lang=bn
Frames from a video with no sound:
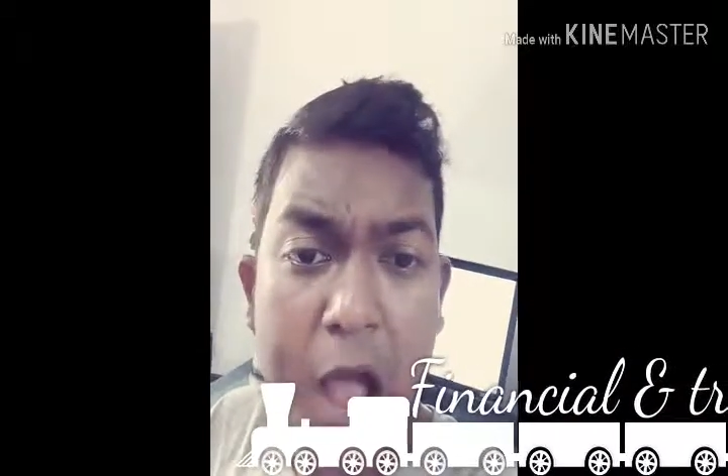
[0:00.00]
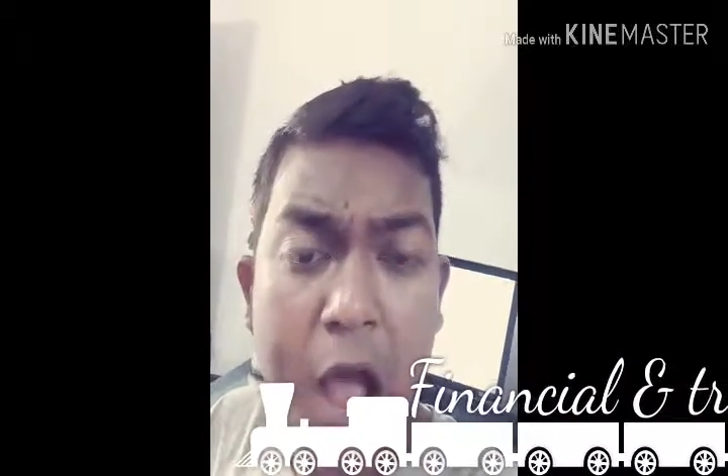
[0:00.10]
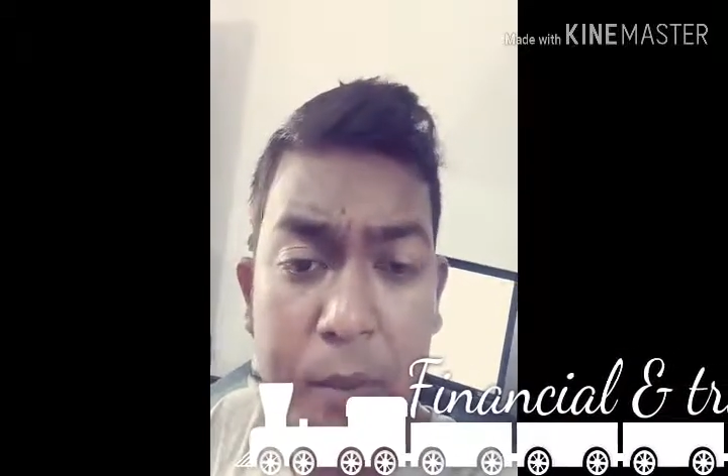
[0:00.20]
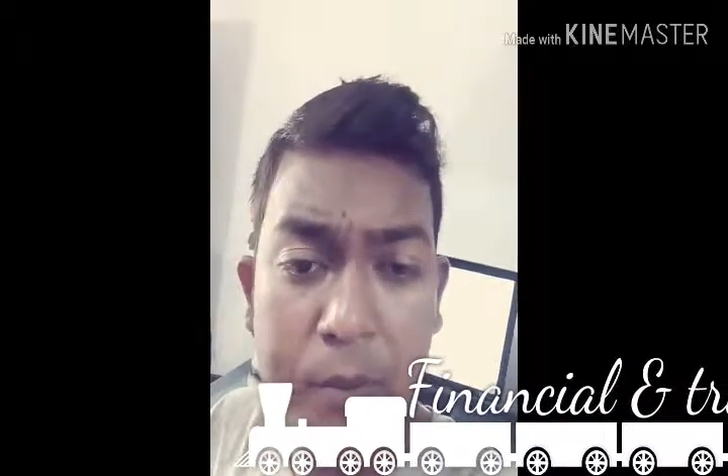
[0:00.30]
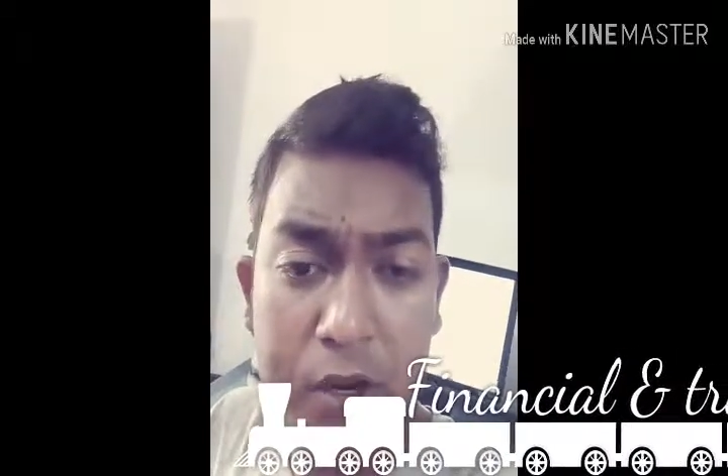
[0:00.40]

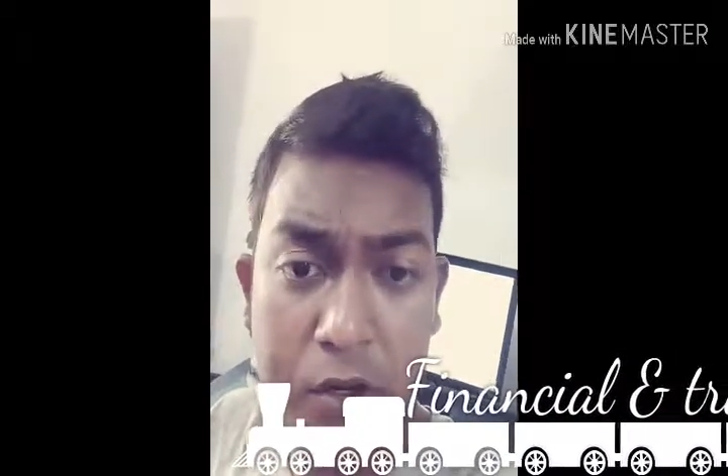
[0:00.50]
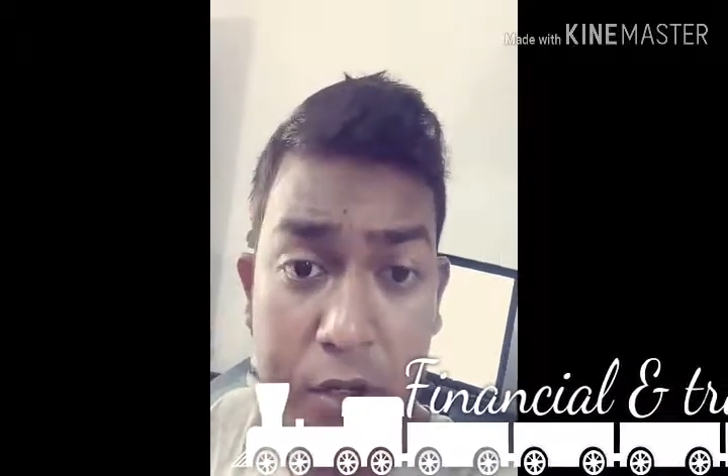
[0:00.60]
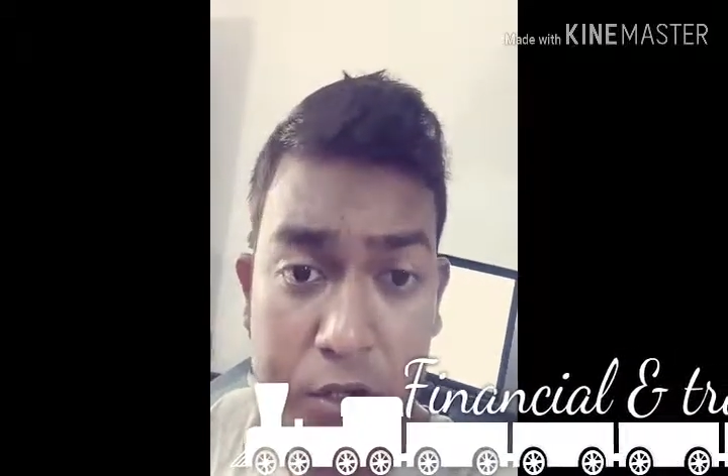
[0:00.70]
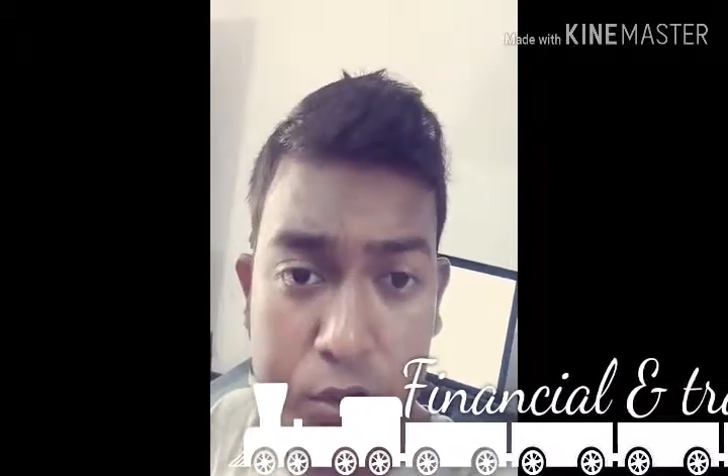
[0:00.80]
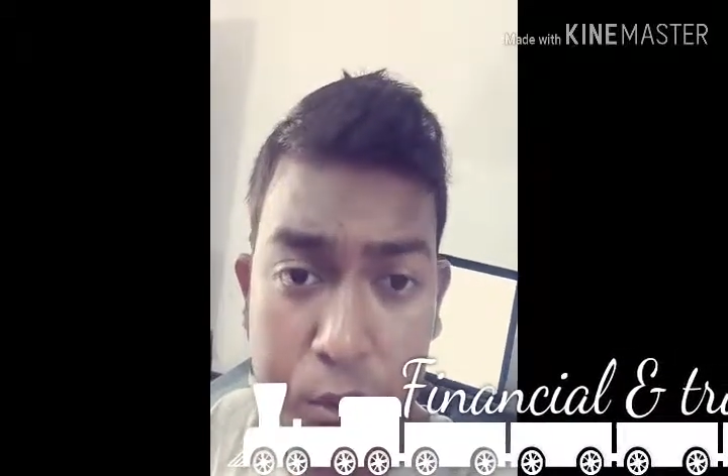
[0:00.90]
আমি
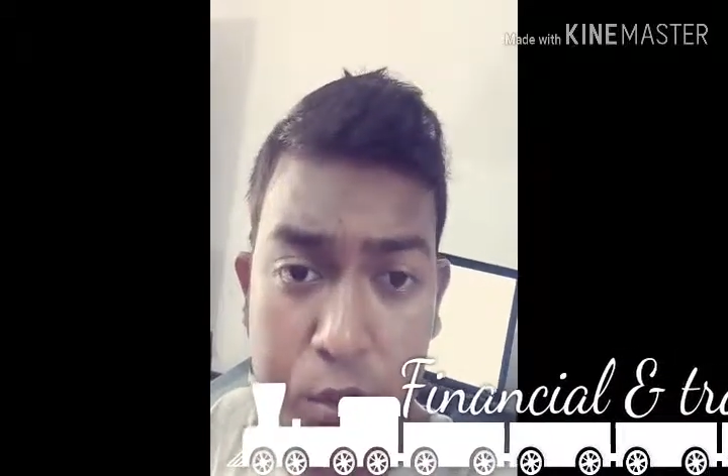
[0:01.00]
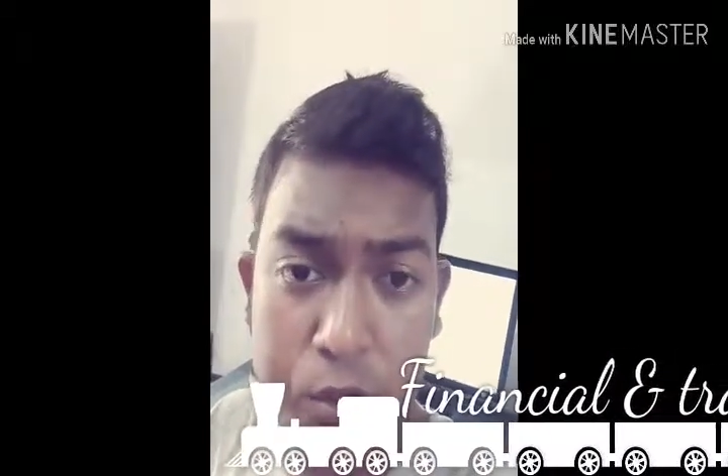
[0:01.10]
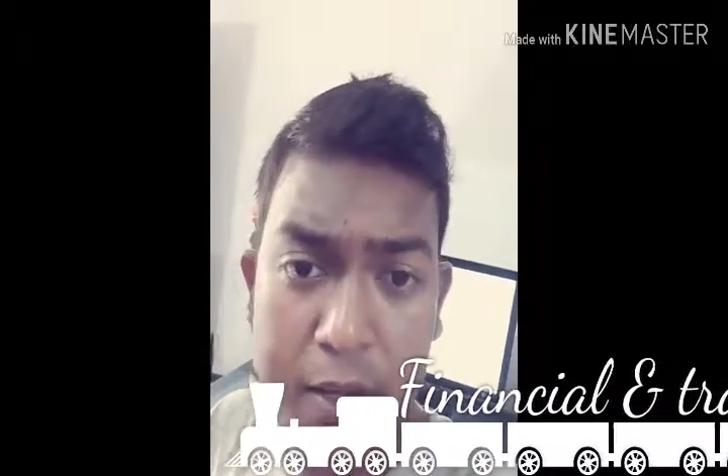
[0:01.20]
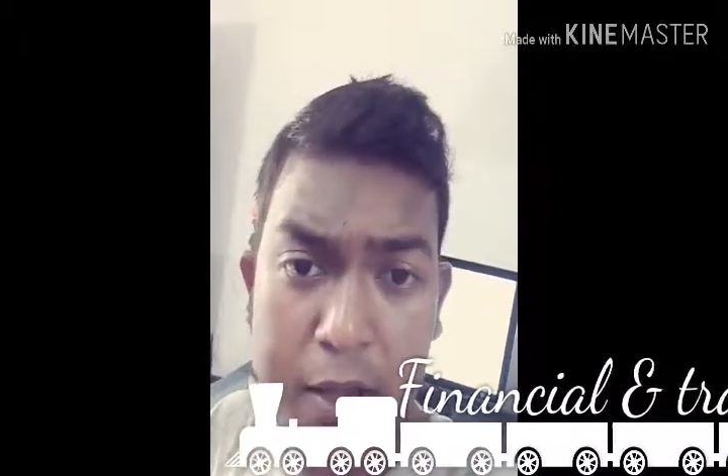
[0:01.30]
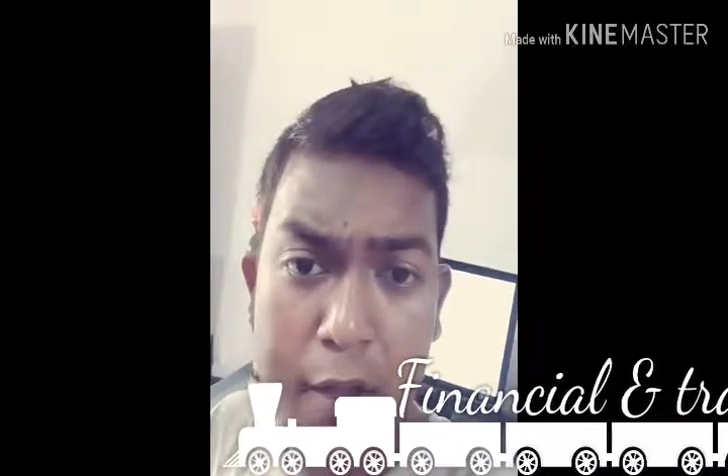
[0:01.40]
ভিডিওটা শুরু
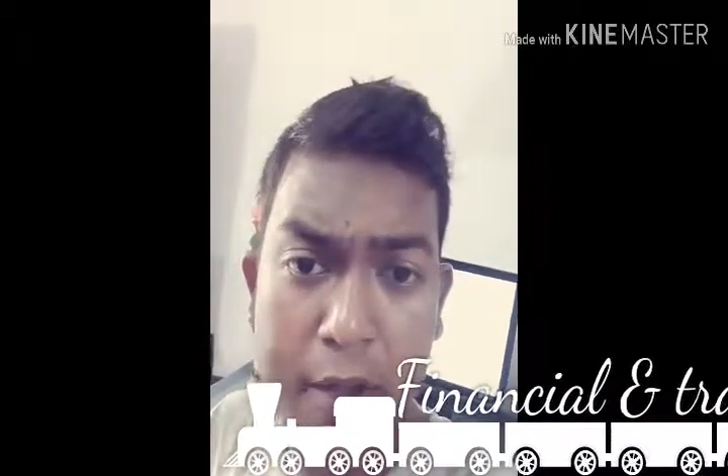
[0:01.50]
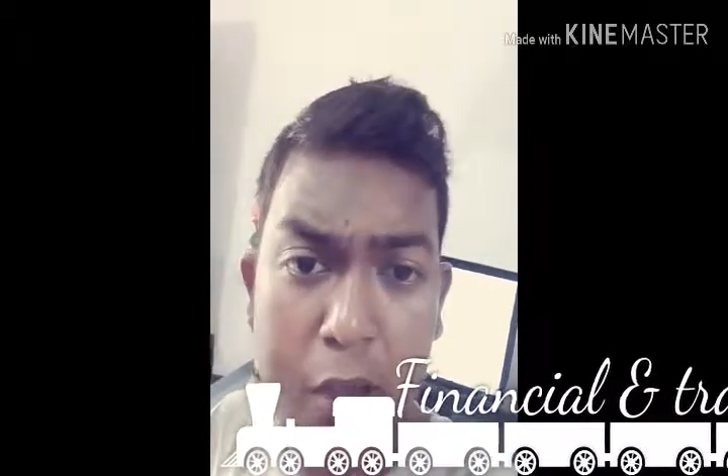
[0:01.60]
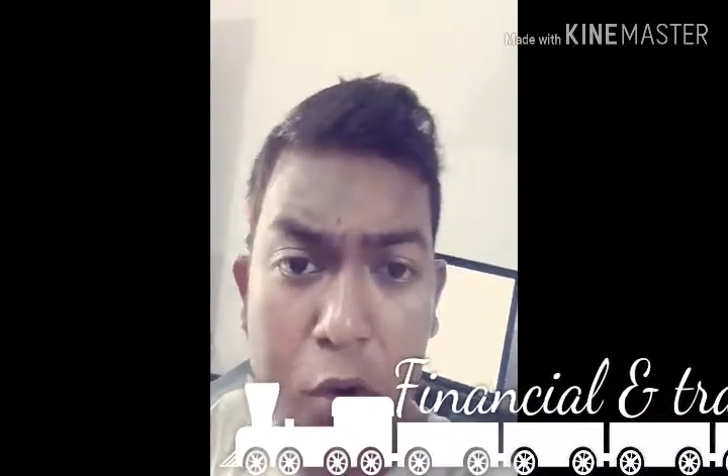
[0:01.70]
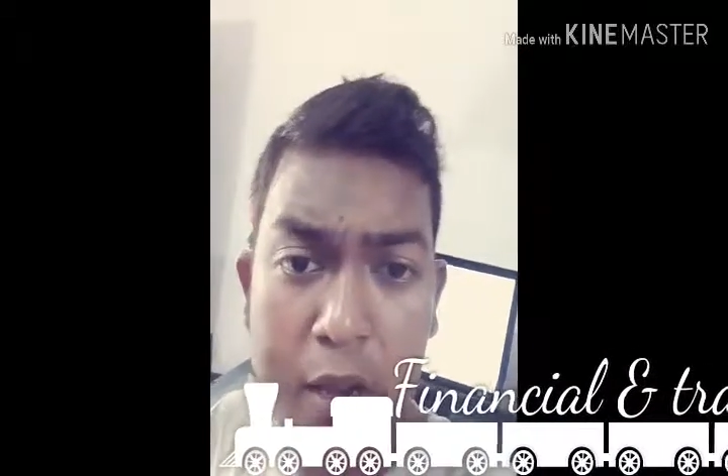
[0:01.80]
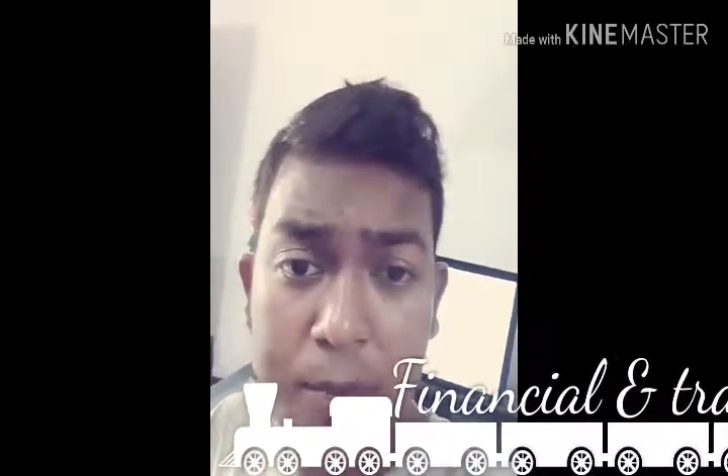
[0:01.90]
করি কি
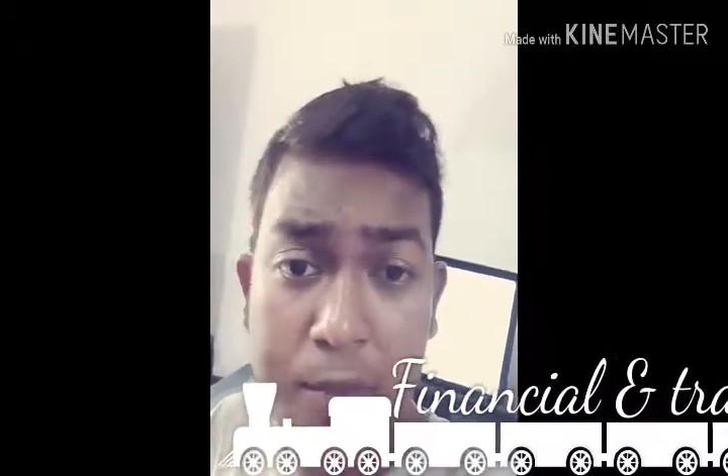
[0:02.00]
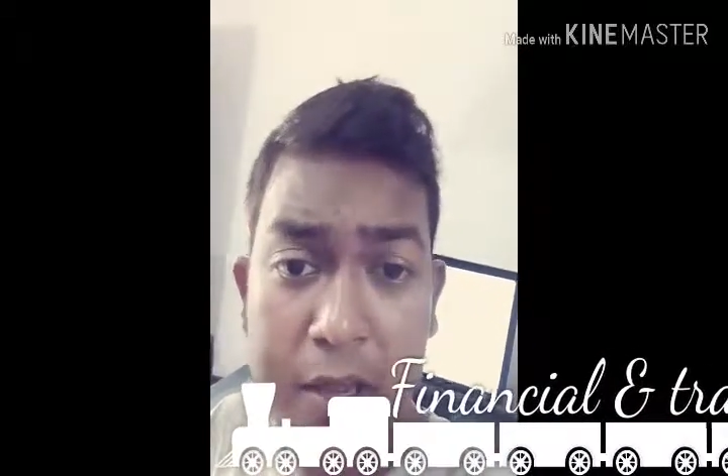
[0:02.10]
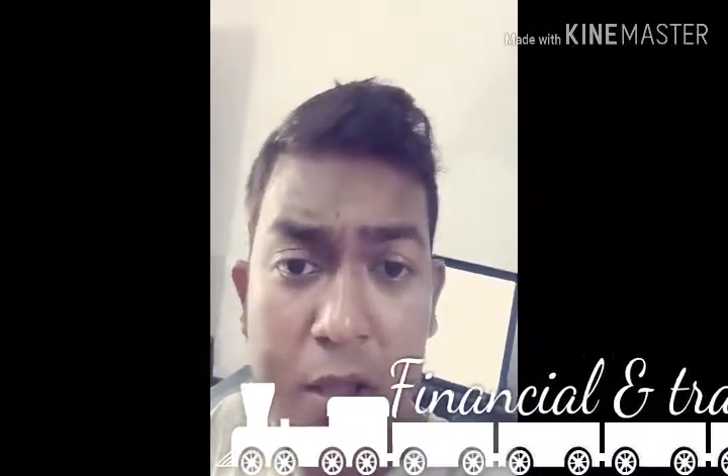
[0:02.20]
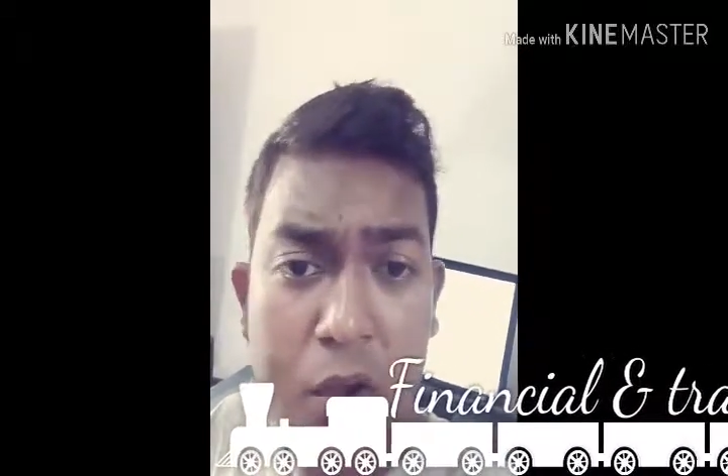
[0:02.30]
করে আপনি